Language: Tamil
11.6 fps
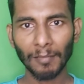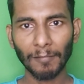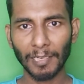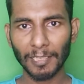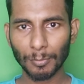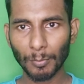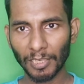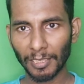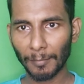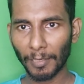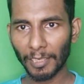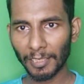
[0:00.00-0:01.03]
வெங்கடேஷ் பட்டி
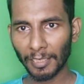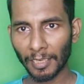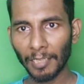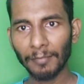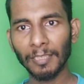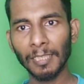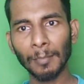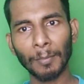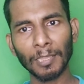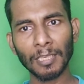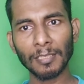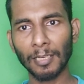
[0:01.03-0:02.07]
கிட்ட மாட்டிக்கினாங்க வெளியே
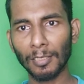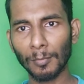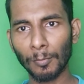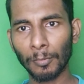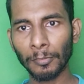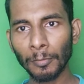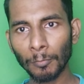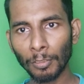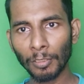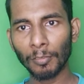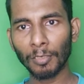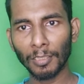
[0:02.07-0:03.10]
பார்த்தா சண்டை போடுறது
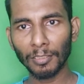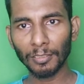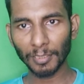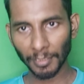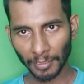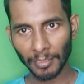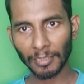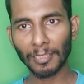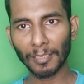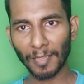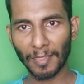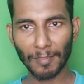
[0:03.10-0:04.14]
உள்ள உட்காந்துட்டு
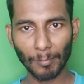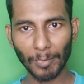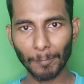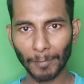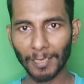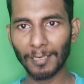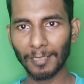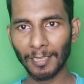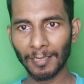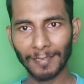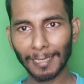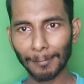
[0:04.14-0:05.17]
தின்றது இந்த மாதிரி பண்றது
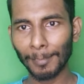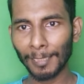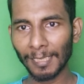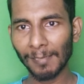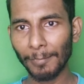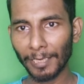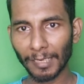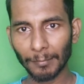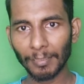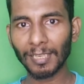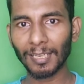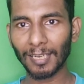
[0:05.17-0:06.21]
வெக்கமா இல்லை அப்படின்ற
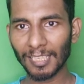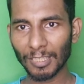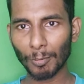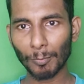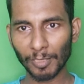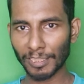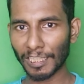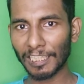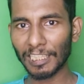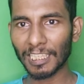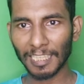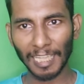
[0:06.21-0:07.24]
மாதிரி கலாய்ச்சி ஒரு பக்கம்
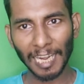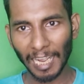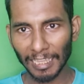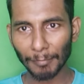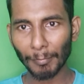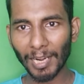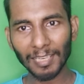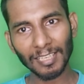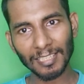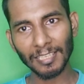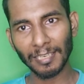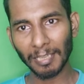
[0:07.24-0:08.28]
தள்ளிட்டு இருந்தாரு அதை
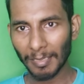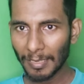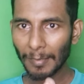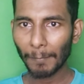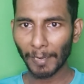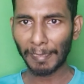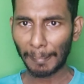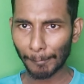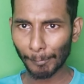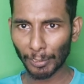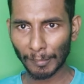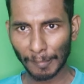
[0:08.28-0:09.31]
மாற்ற சீன்லாம்
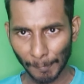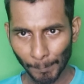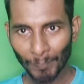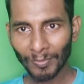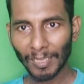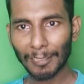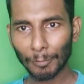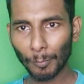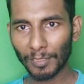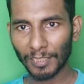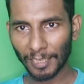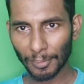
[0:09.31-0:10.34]
பயங்கரமா இருந்தது
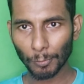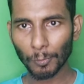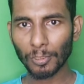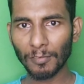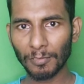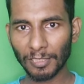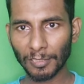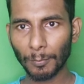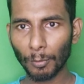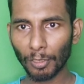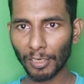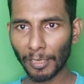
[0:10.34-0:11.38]
அதுவும் பாத்தீங்கன்னா சுஷ்டி
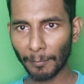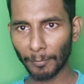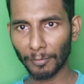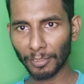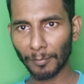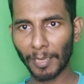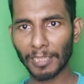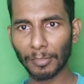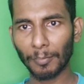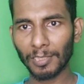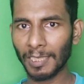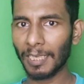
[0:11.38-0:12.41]
யூசஸ் புகழ் காம்போ வந்து
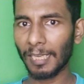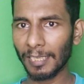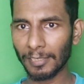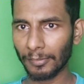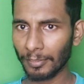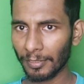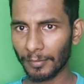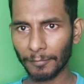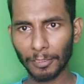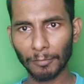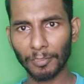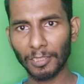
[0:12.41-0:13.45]
மாத்தி மாத்தி கலாய்க்கிற
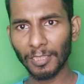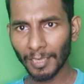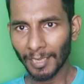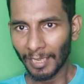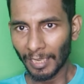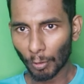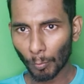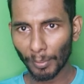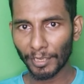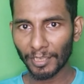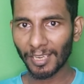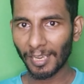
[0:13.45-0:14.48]
விதம் வந்து
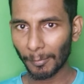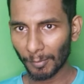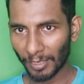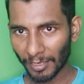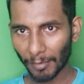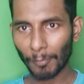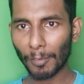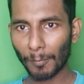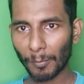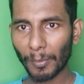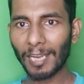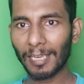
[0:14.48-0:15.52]
ரொம்ப என்டர்டைன்மெண்ட்டாகவும்
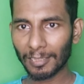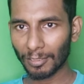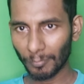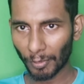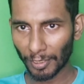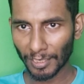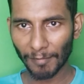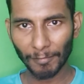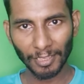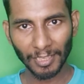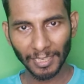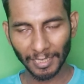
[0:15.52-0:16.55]
நம்ம பார்க்கறதுக்கு
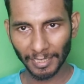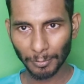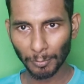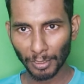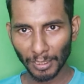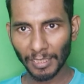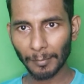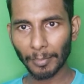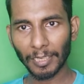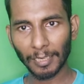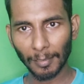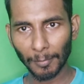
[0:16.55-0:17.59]
ஃபன்னாகவும் இருக்கு ஸோ நீங்க
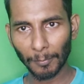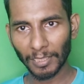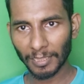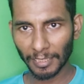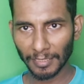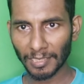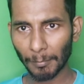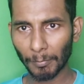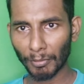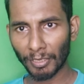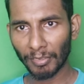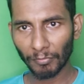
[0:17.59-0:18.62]
மறக்காம பார்த்து
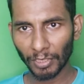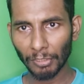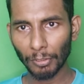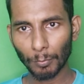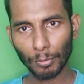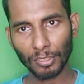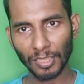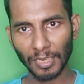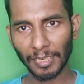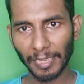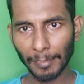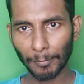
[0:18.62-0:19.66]
என்ஜாய் பண்ணுங்க வீடியோ
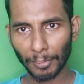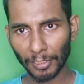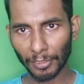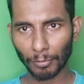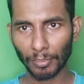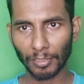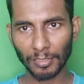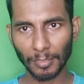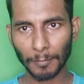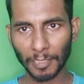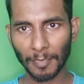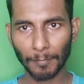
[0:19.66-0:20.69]
பிடிச்சிருந்தா லைக் பண்ணுங்க தொடர்ந்து
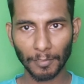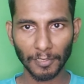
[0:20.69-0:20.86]
சப்ஸ்கிரைப்